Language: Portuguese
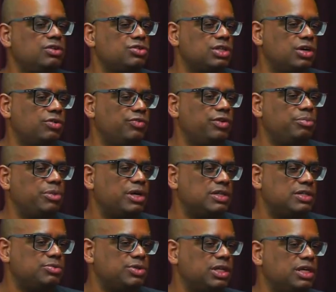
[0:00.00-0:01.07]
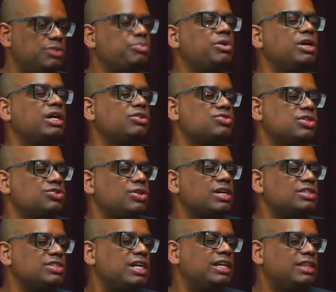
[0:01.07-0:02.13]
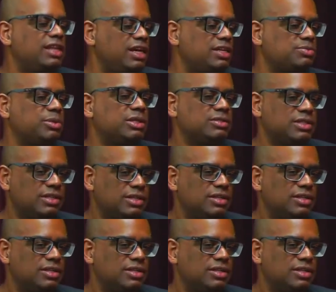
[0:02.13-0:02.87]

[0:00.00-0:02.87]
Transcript: eu já ouvi, por exemplo, o seguinte: pô, negão, você joga xadrez, mano.